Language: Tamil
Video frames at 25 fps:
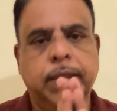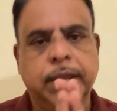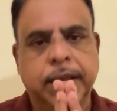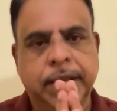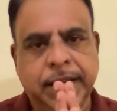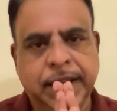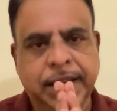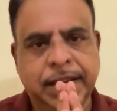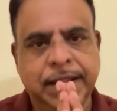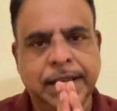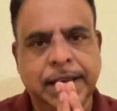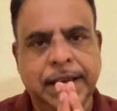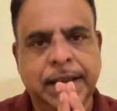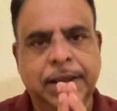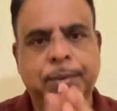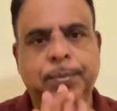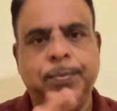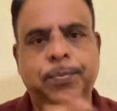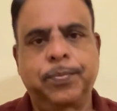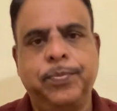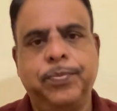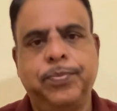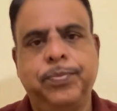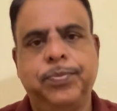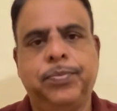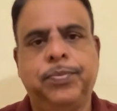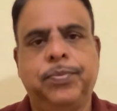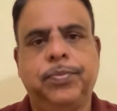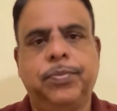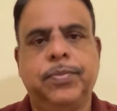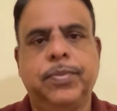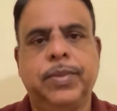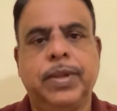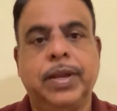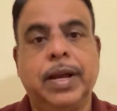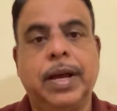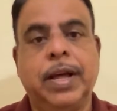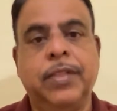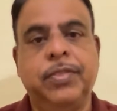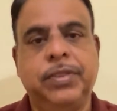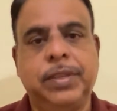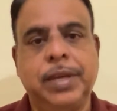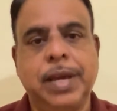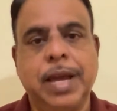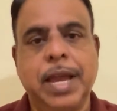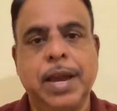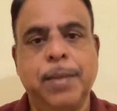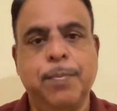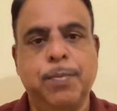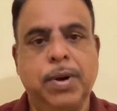கீதை
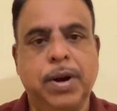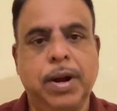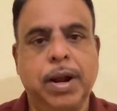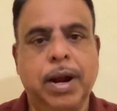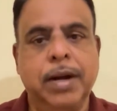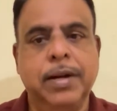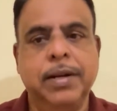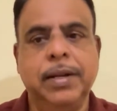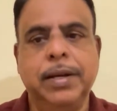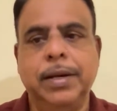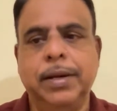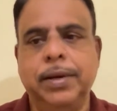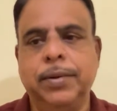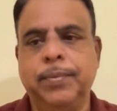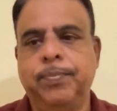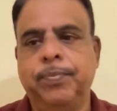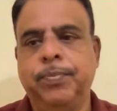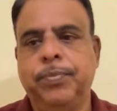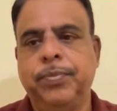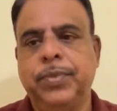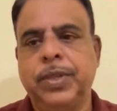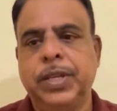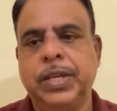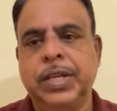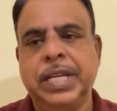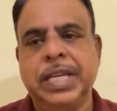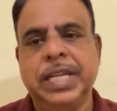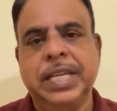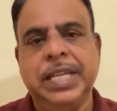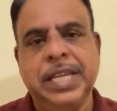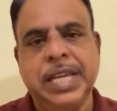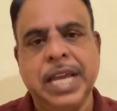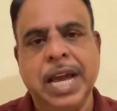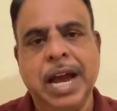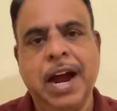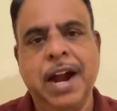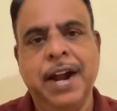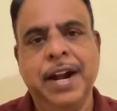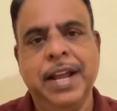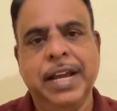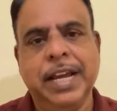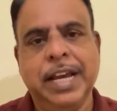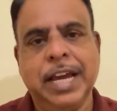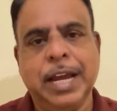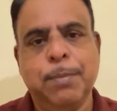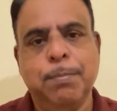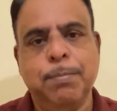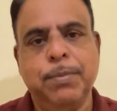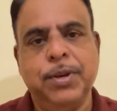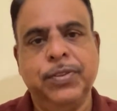அத்தியாயம் நான்கு ஞான
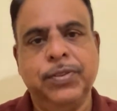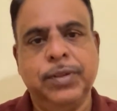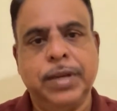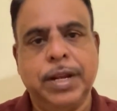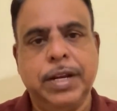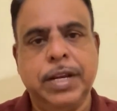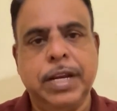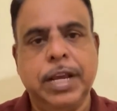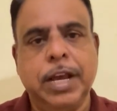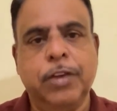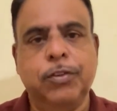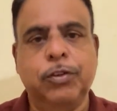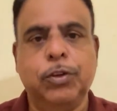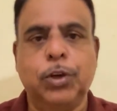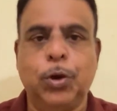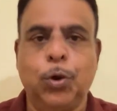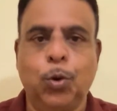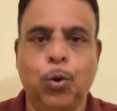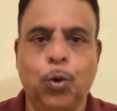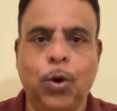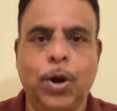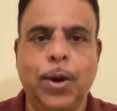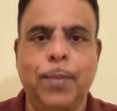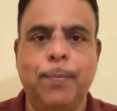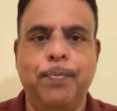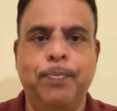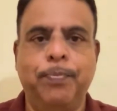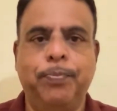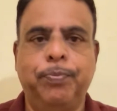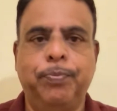கர்ம சந்நியாச யோகம்